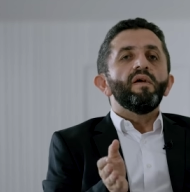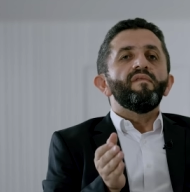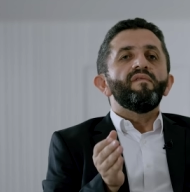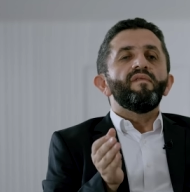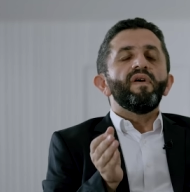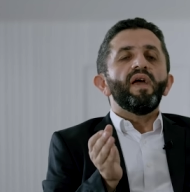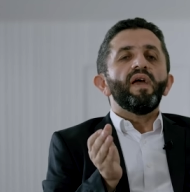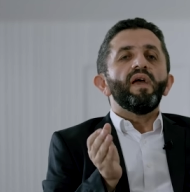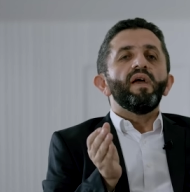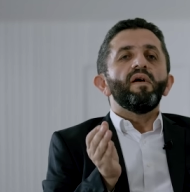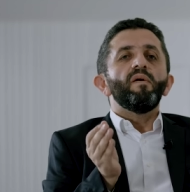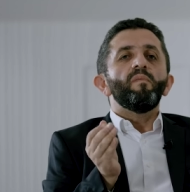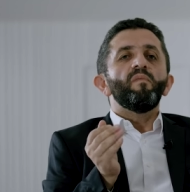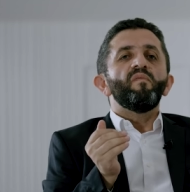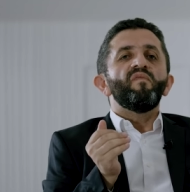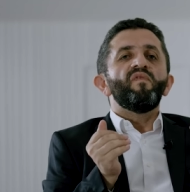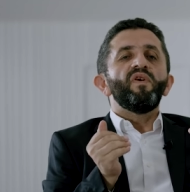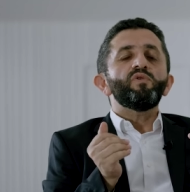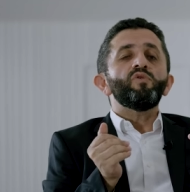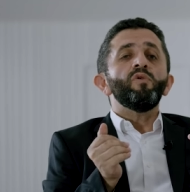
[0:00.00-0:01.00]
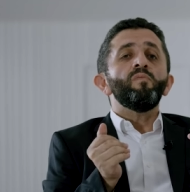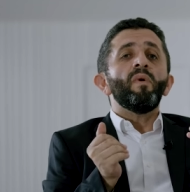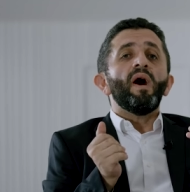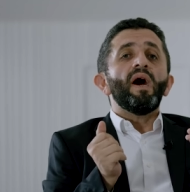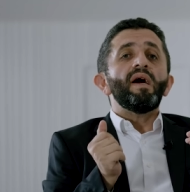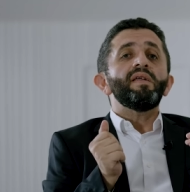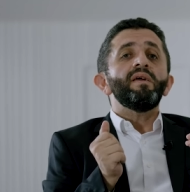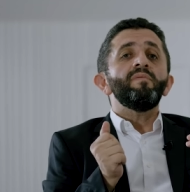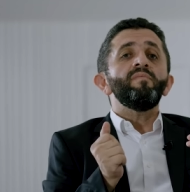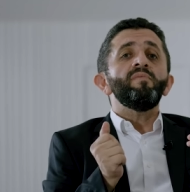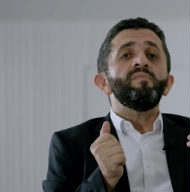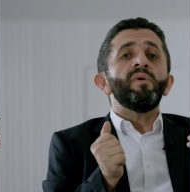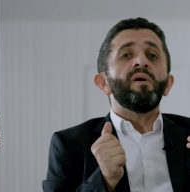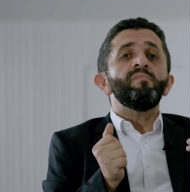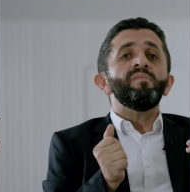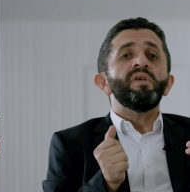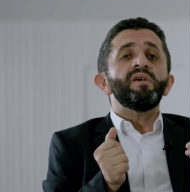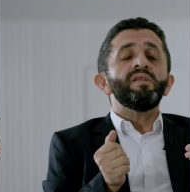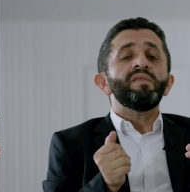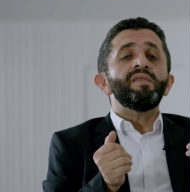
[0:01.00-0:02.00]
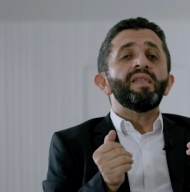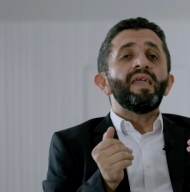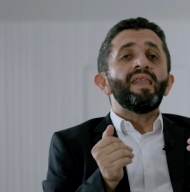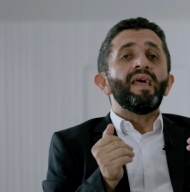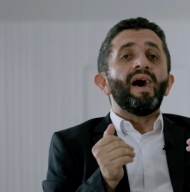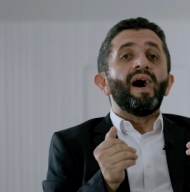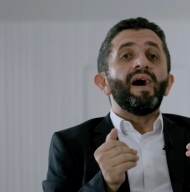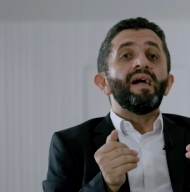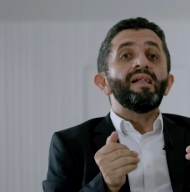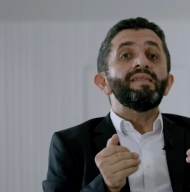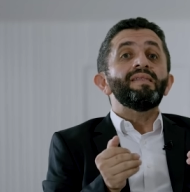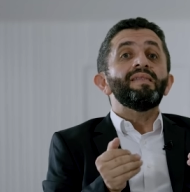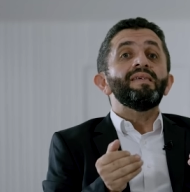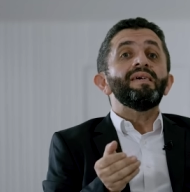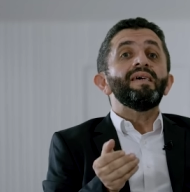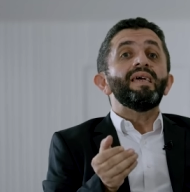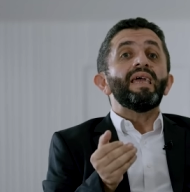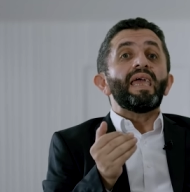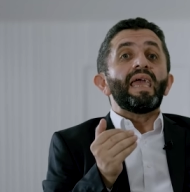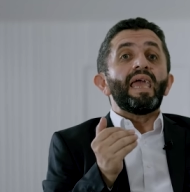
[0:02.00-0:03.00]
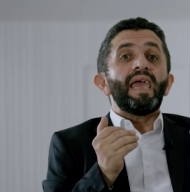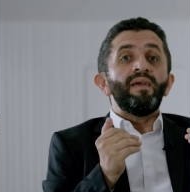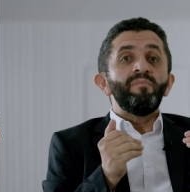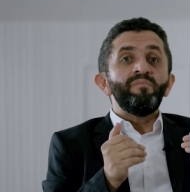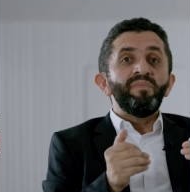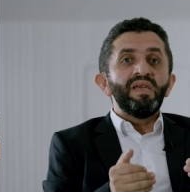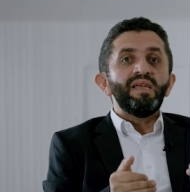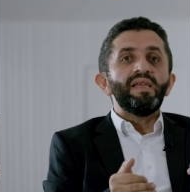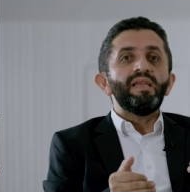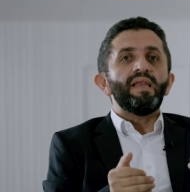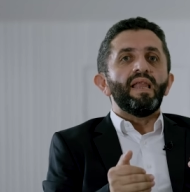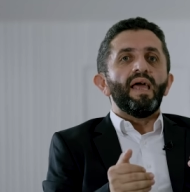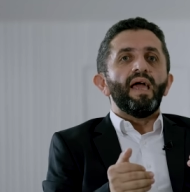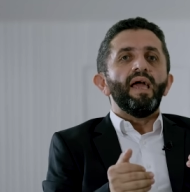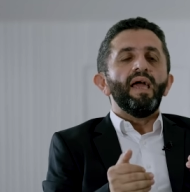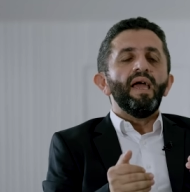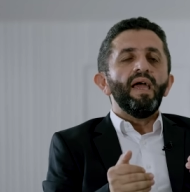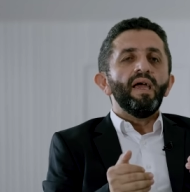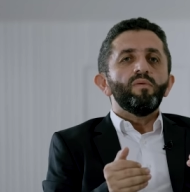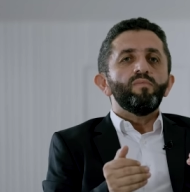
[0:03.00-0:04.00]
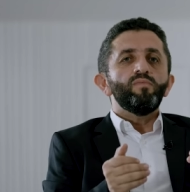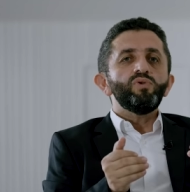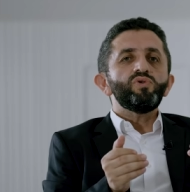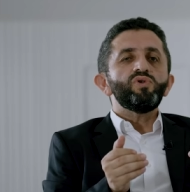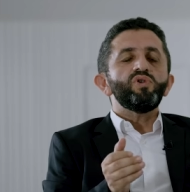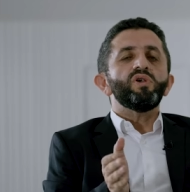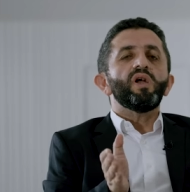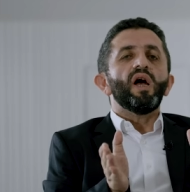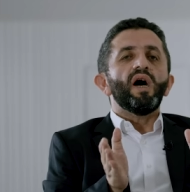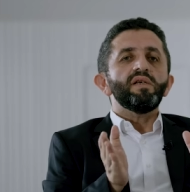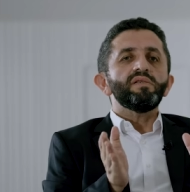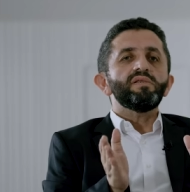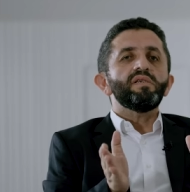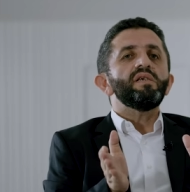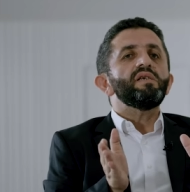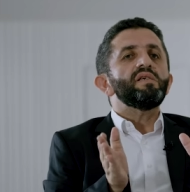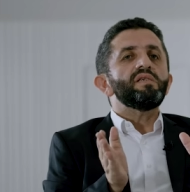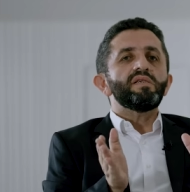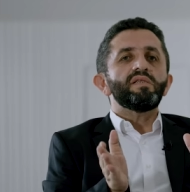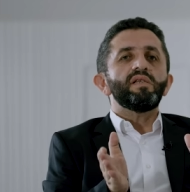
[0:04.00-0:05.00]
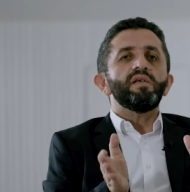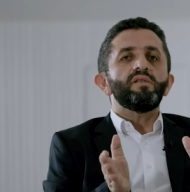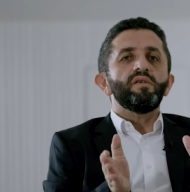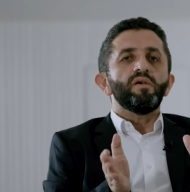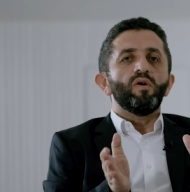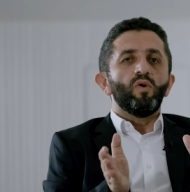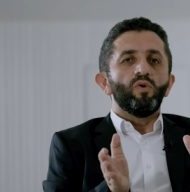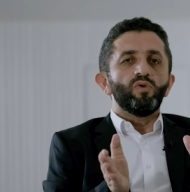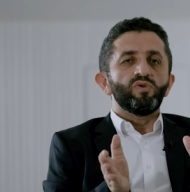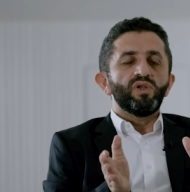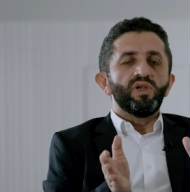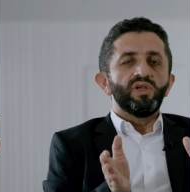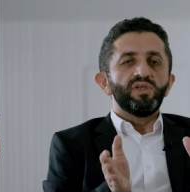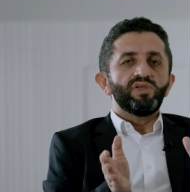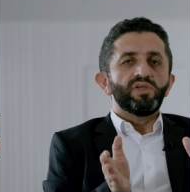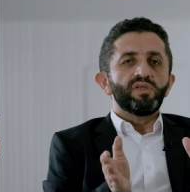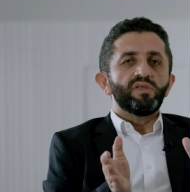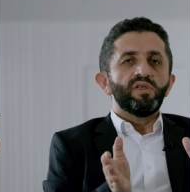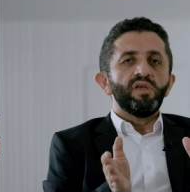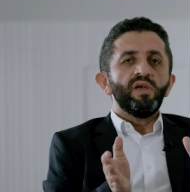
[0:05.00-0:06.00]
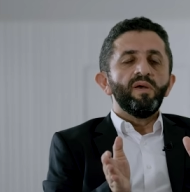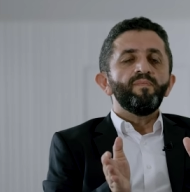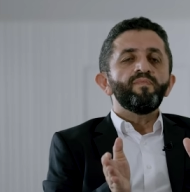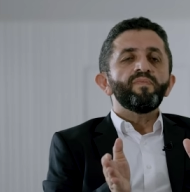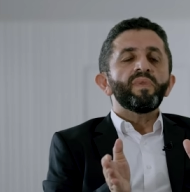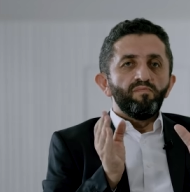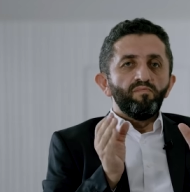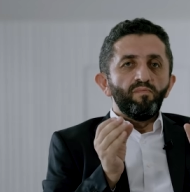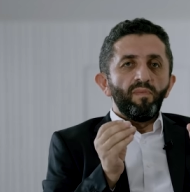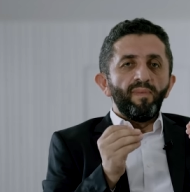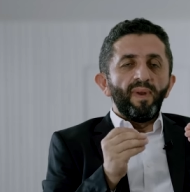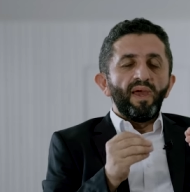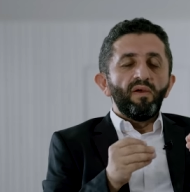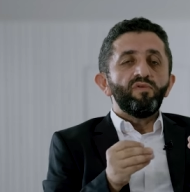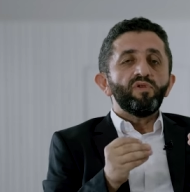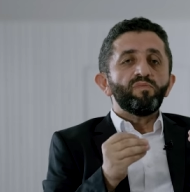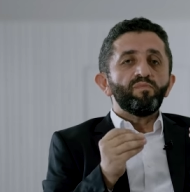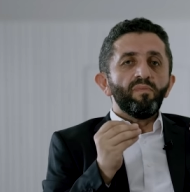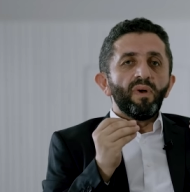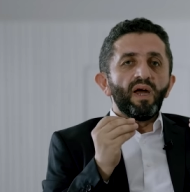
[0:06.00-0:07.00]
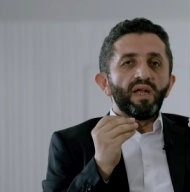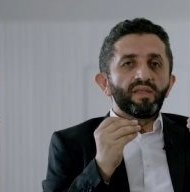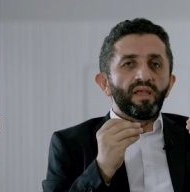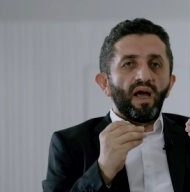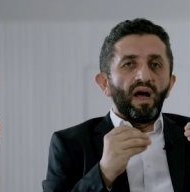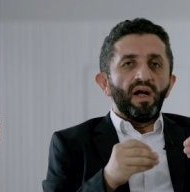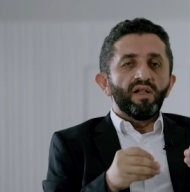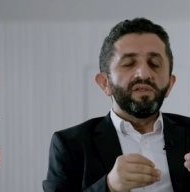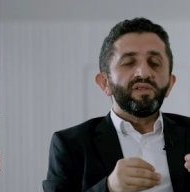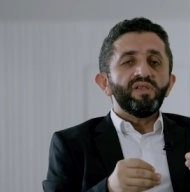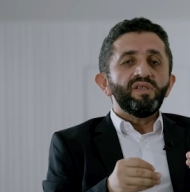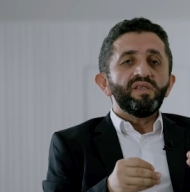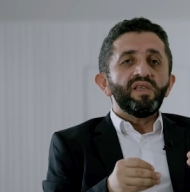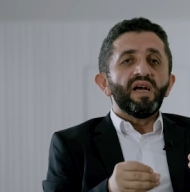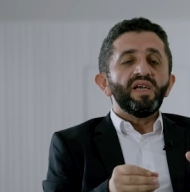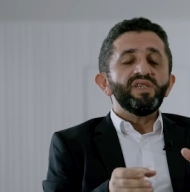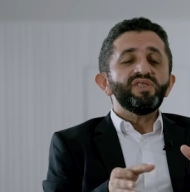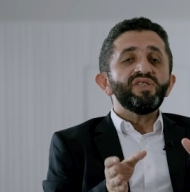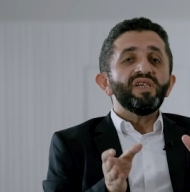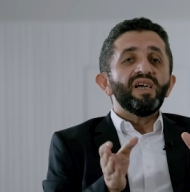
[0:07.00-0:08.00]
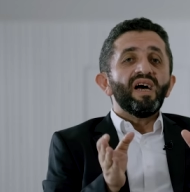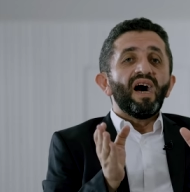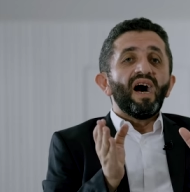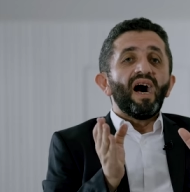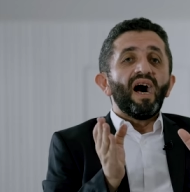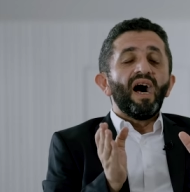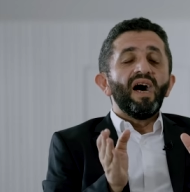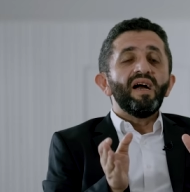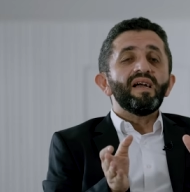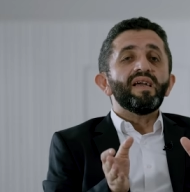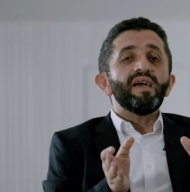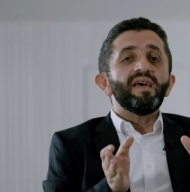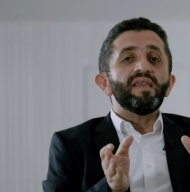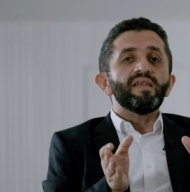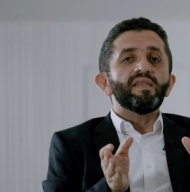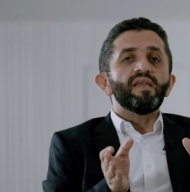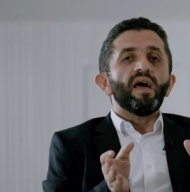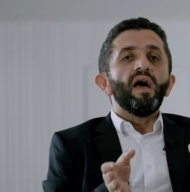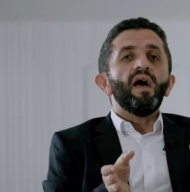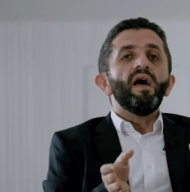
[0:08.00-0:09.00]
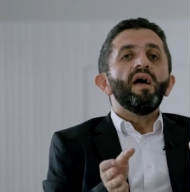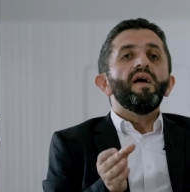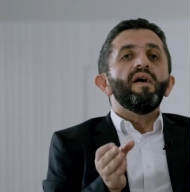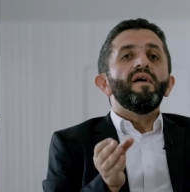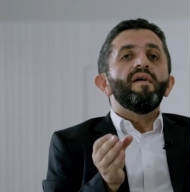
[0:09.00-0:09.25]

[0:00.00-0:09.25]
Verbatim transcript: ve FETÖ mahrem imamlarından aldığı emirle bu suikastı işlediği ortaya çıktı. Mevlüt Mert Altıntaş Ankara'da